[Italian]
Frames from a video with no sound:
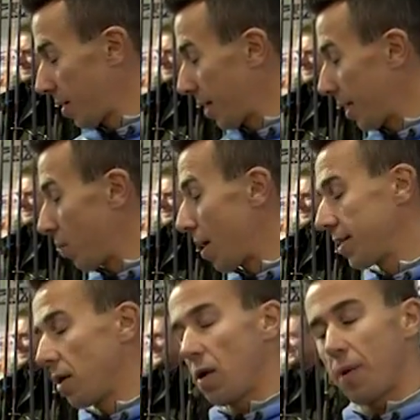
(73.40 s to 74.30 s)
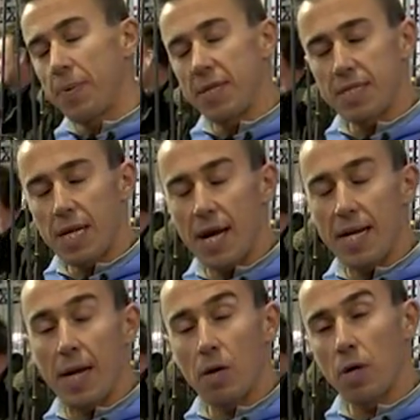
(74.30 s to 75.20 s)
che riguardano la pesca
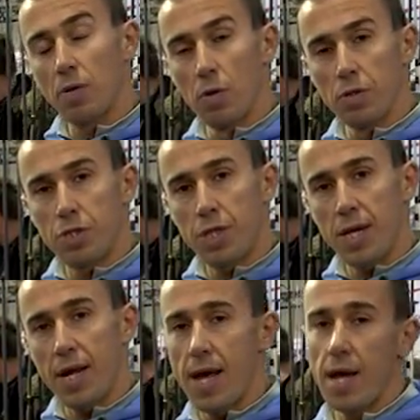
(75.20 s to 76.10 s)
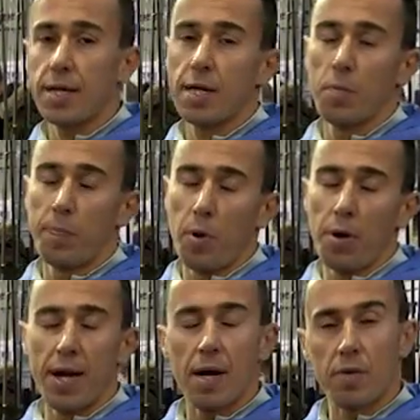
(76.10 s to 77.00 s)
in acqua dolce e anche un po'
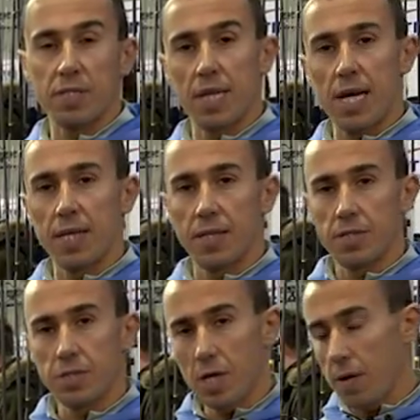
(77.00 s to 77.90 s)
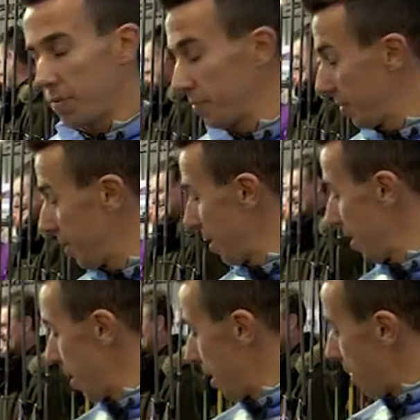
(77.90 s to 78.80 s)
in acqua salata, diciamo.
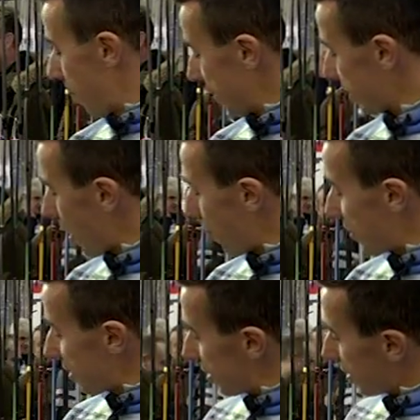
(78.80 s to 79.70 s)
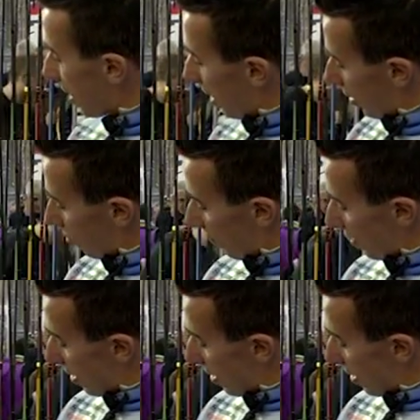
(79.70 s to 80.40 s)
Passiamo a presentare le nuove